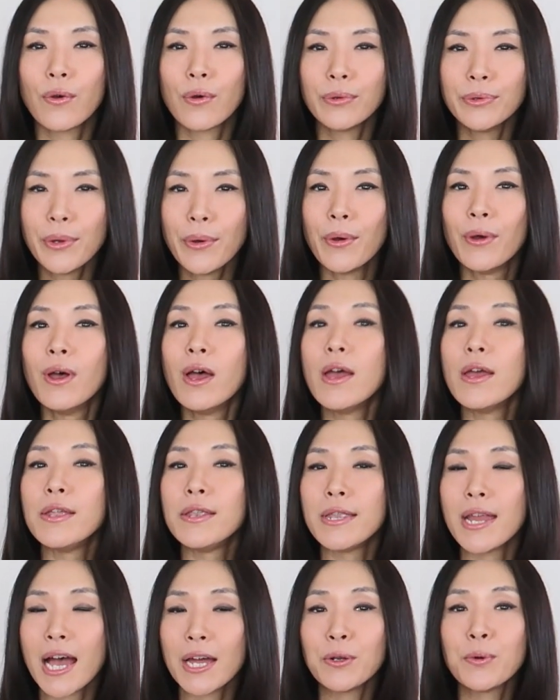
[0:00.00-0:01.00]
この
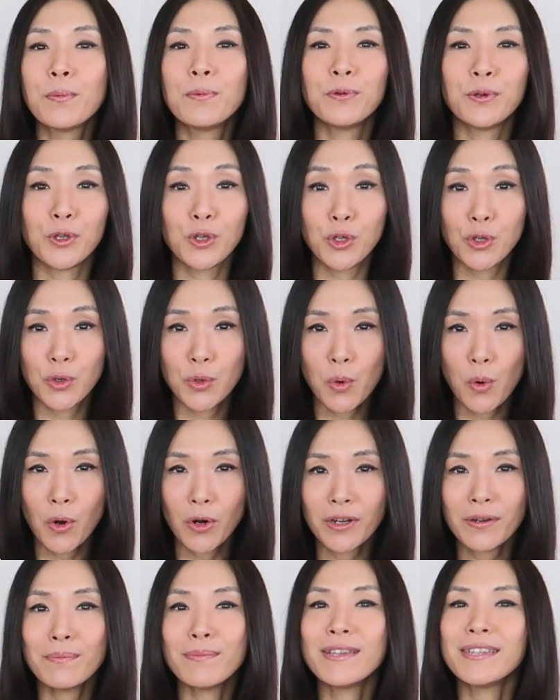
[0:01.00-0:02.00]
none of
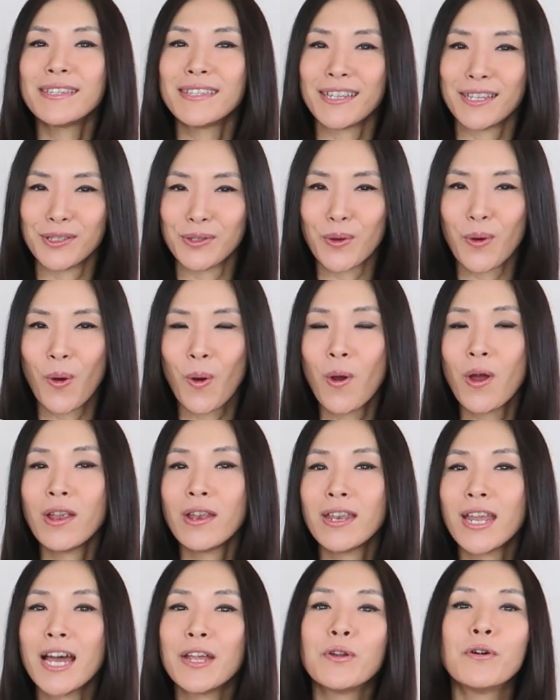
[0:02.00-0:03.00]
your business を
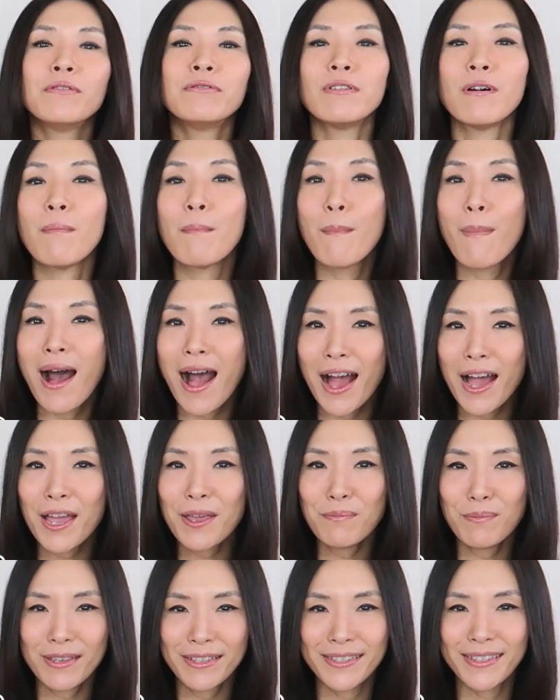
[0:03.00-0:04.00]
none of
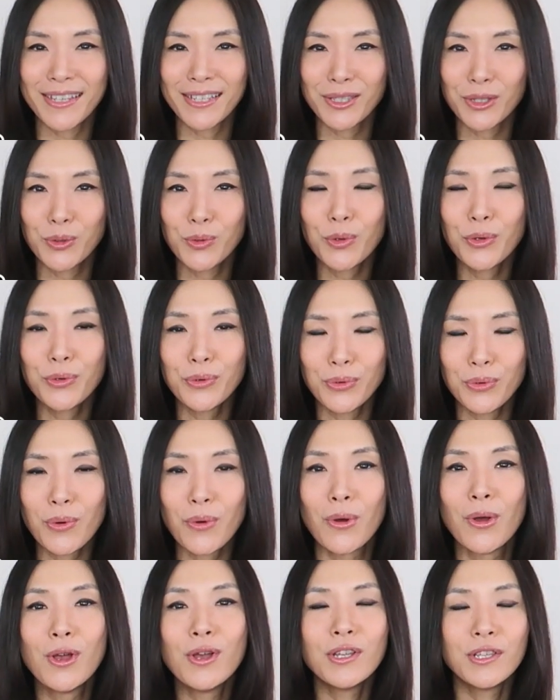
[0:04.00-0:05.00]
my business という
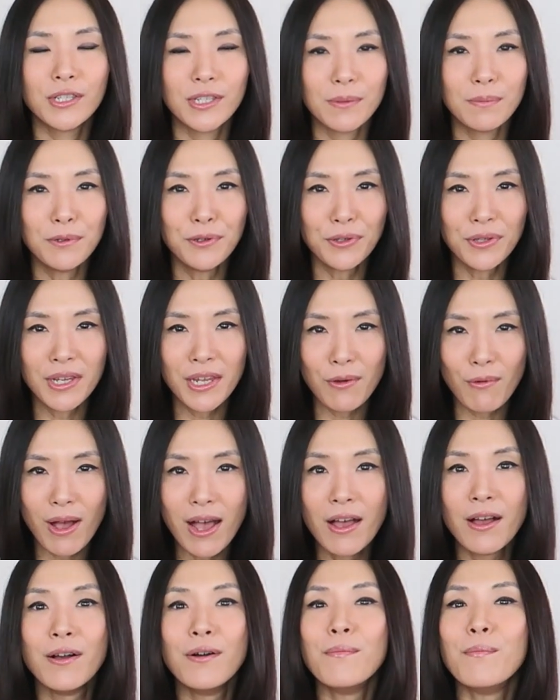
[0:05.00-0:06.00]
と自分に
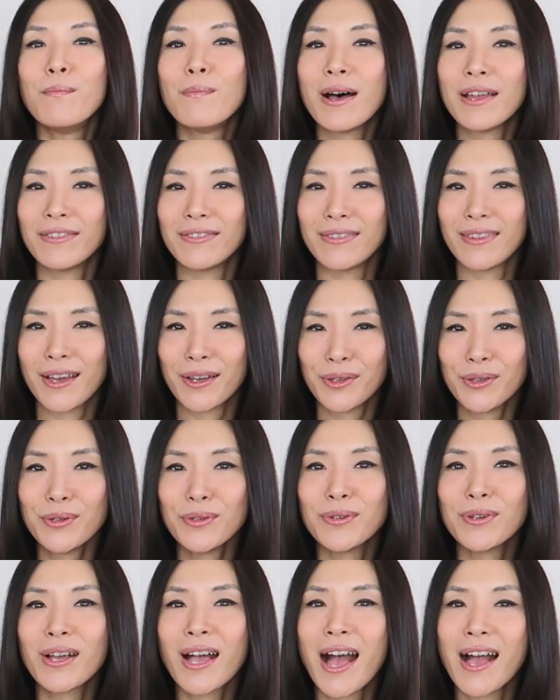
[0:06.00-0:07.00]
は全
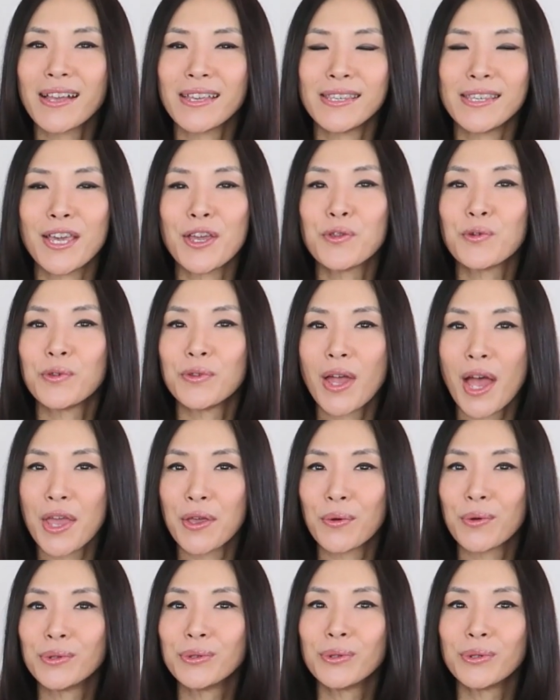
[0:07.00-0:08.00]
く関係のな
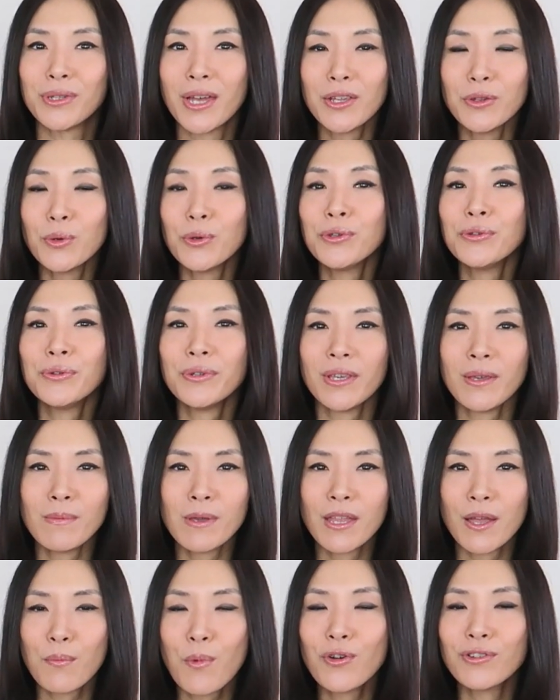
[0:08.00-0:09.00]
いことだという意
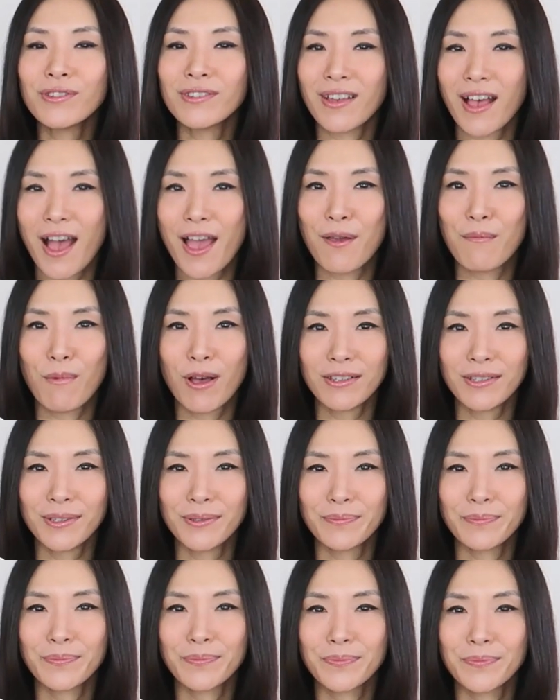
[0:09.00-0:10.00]
味でも使えます